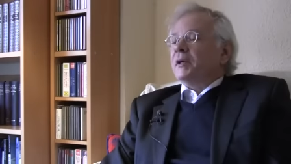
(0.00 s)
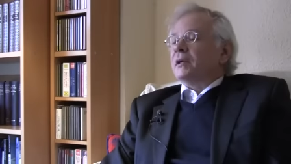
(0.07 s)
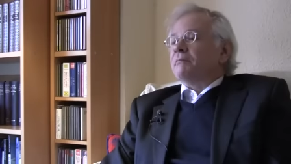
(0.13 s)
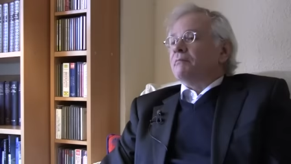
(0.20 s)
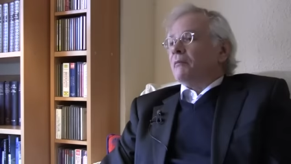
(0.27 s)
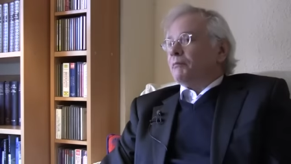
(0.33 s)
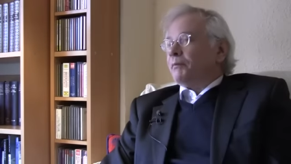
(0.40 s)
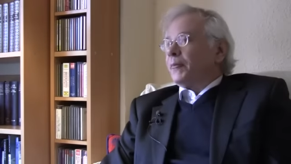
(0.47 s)
no pues,
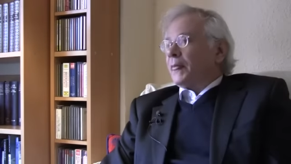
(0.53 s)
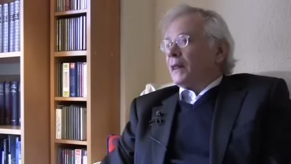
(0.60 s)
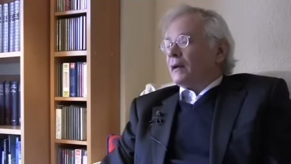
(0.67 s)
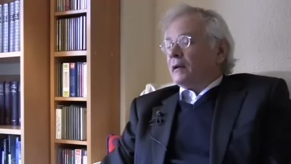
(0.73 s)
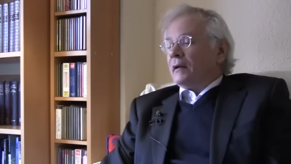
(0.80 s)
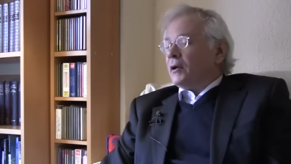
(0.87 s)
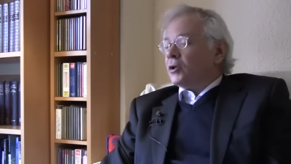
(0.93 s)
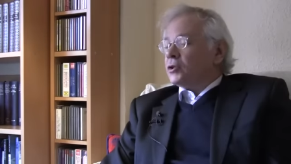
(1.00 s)

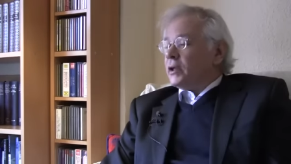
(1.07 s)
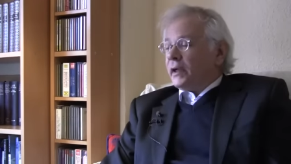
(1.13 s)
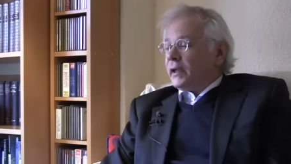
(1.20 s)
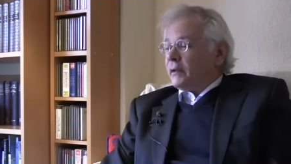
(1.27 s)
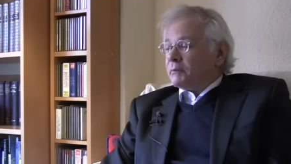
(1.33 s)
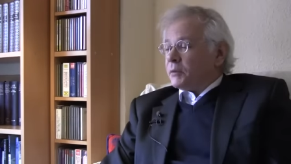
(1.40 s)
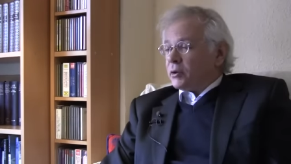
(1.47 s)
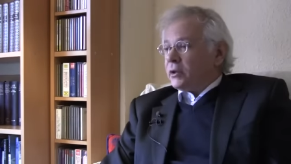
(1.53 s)
mm,
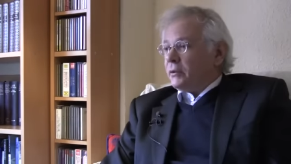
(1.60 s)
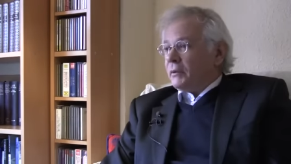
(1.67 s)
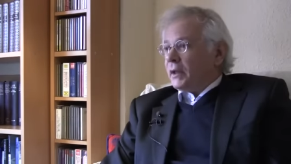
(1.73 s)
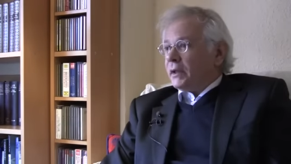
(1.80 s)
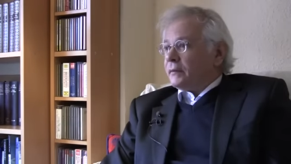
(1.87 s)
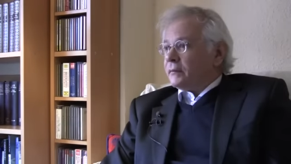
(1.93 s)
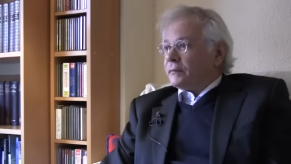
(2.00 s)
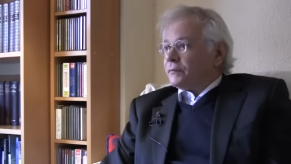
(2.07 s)
sería
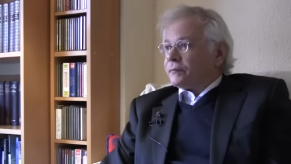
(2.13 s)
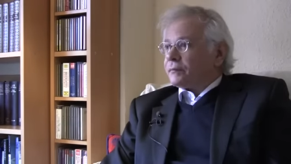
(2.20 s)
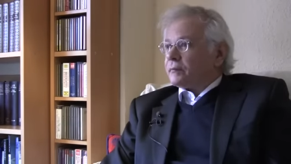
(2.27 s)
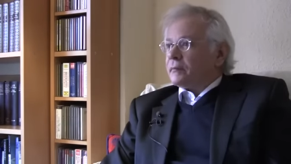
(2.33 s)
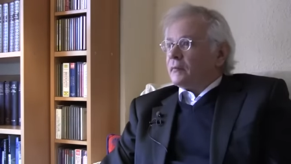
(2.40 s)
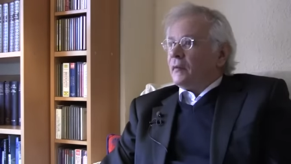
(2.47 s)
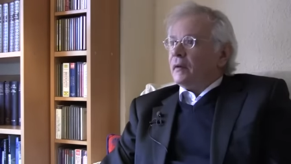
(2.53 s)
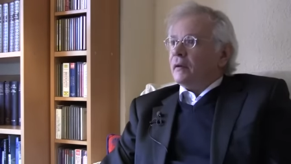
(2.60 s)
imposible eh,
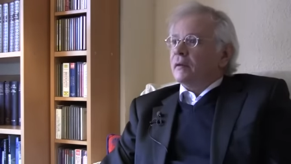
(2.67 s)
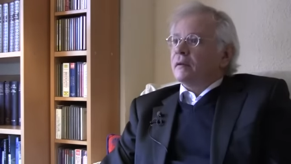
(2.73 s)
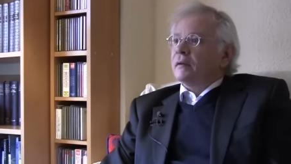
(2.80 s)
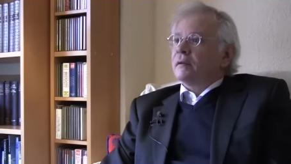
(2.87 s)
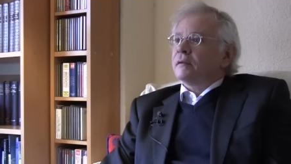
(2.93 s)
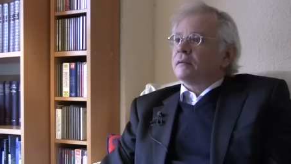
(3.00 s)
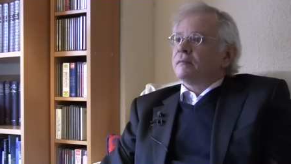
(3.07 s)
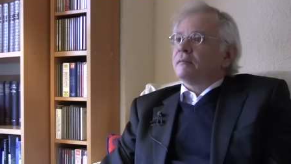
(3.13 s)

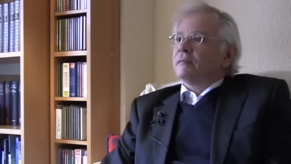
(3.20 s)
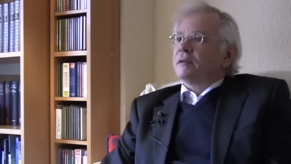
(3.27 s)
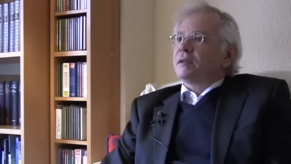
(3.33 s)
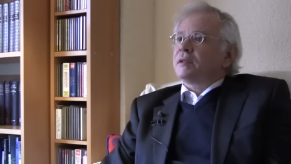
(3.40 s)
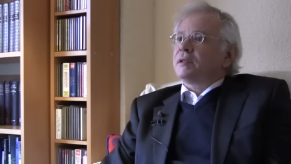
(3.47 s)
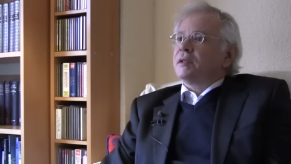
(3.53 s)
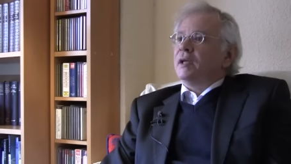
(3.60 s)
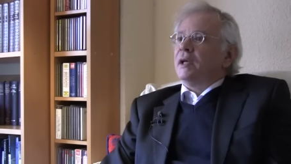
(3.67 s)

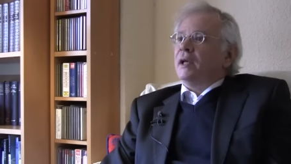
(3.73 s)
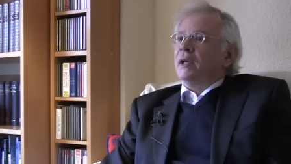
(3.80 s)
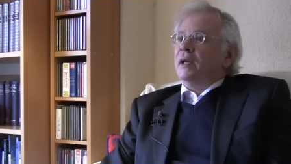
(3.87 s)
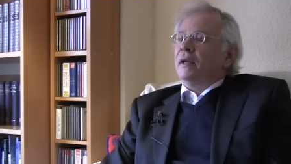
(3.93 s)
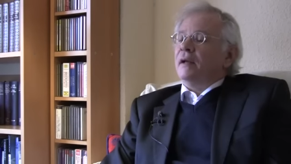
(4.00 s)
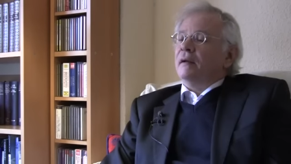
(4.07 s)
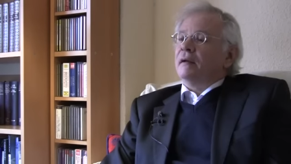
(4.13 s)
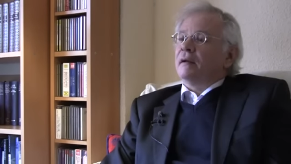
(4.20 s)

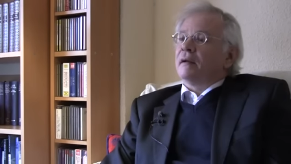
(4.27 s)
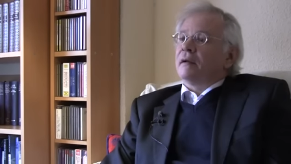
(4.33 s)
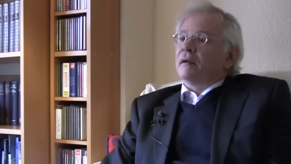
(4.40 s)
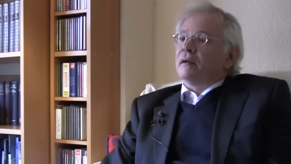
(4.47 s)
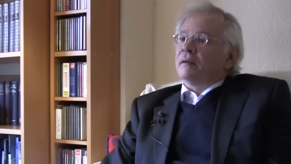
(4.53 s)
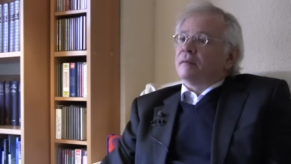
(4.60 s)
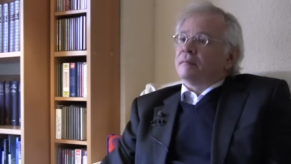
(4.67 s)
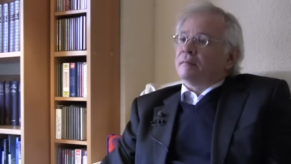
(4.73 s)
si
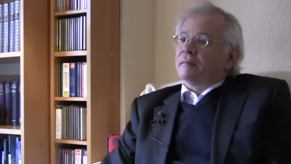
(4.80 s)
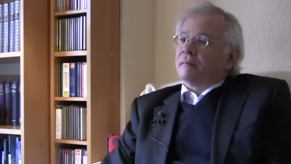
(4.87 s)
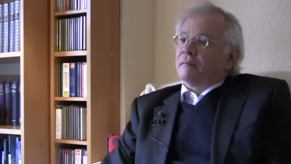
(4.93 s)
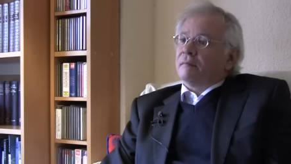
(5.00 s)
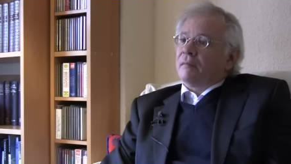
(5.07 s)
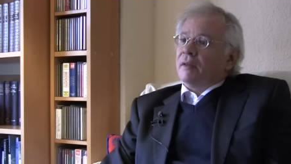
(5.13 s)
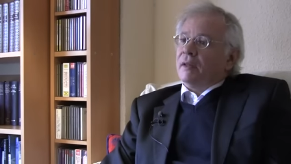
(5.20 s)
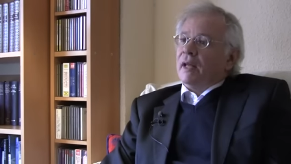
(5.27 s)
eh,
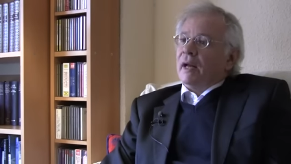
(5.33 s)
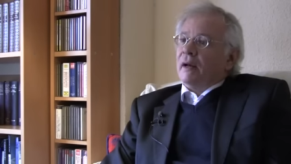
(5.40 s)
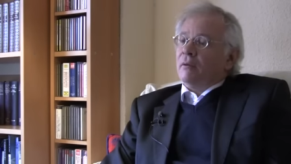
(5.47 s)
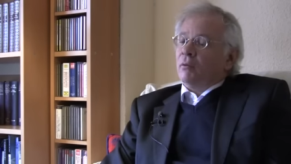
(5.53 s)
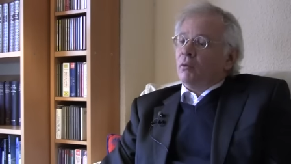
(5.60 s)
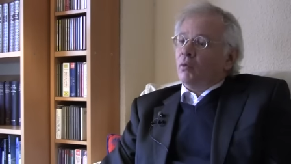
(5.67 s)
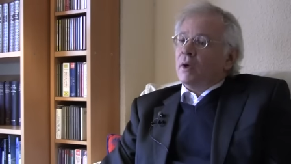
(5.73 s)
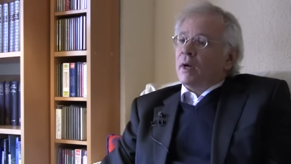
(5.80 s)
de
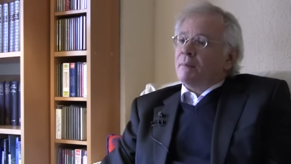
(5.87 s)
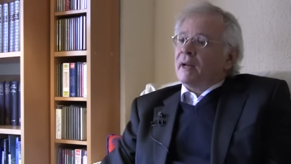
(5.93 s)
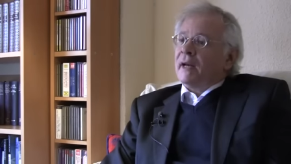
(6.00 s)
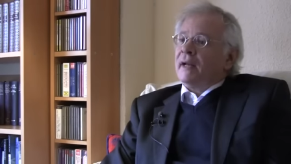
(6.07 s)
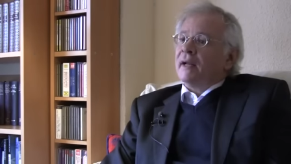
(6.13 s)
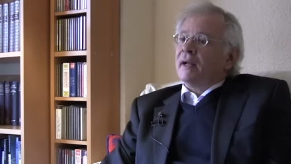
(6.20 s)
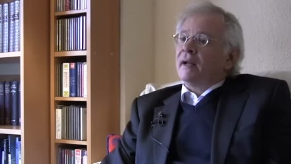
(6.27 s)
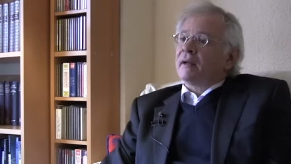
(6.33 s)
alguna
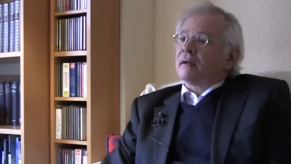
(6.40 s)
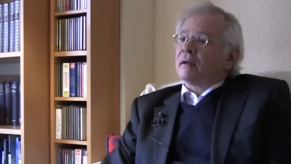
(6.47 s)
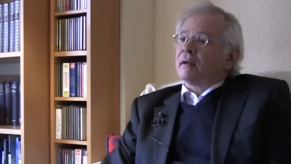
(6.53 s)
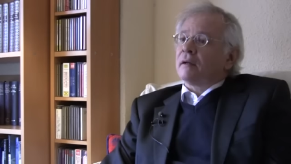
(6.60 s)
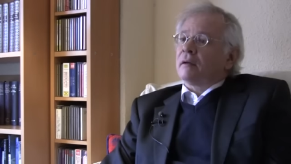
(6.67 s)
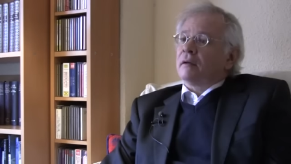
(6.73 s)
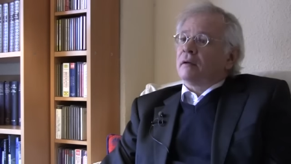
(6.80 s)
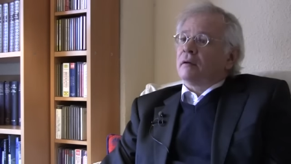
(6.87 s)
manera
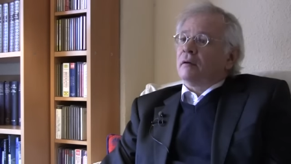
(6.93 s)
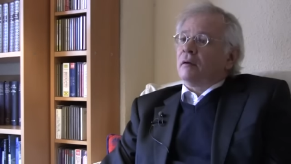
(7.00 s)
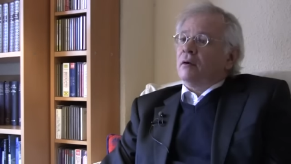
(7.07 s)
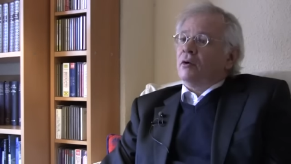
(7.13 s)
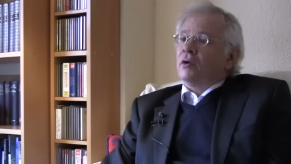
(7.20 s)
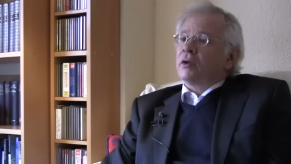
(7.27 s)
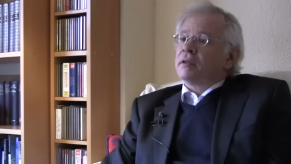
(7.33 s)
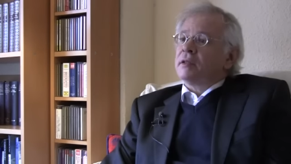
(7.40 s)
eh,
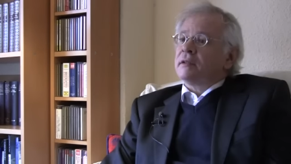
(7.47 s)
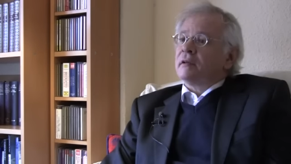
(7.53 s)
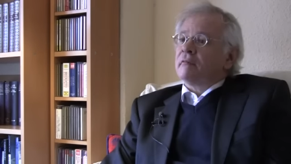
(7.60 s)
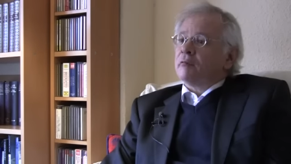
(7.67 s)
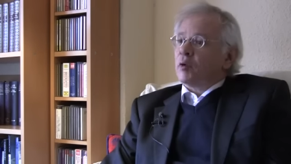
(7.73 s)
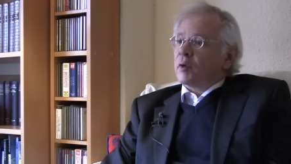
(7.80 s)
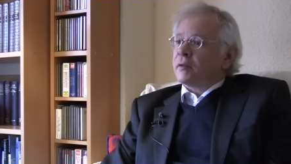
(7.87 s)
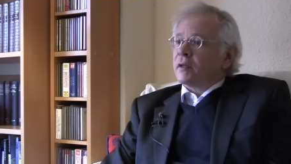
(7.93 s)
no
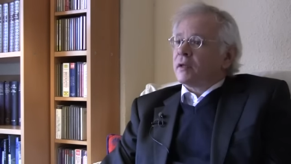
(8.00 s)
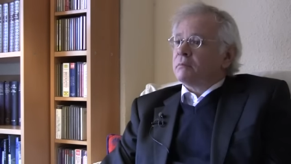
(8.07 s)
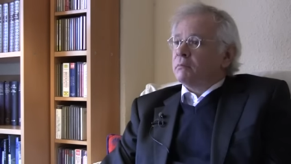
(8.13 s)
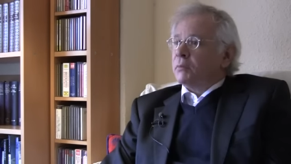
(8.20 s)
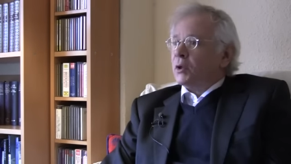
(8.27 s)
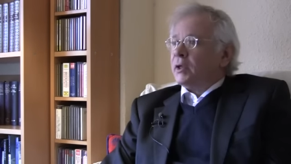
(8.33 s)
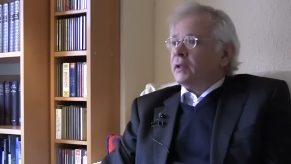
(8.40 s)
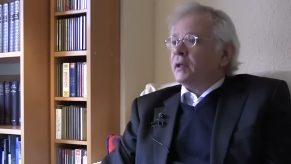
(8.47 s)
existen fuerzas
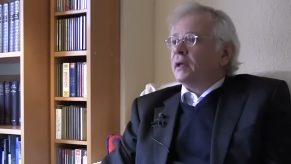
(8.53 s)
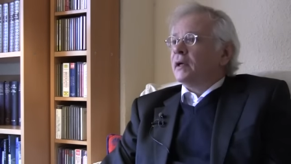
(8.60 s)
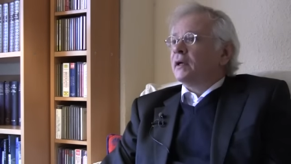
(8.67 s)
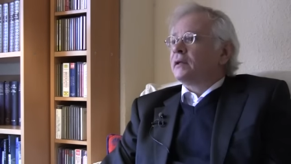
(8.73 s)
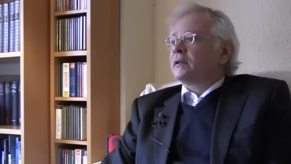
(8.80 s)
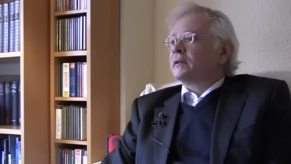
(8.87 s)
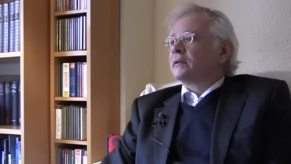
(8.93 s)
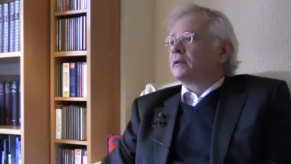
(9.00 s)

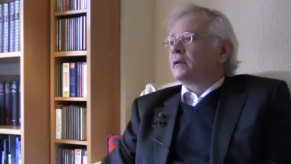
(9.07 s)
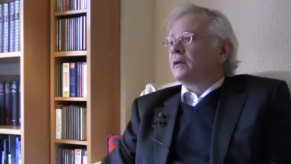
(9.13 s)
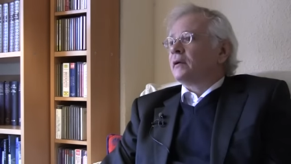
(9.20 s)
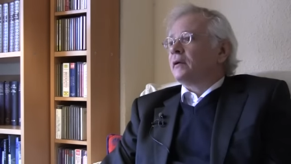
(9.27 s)
políticas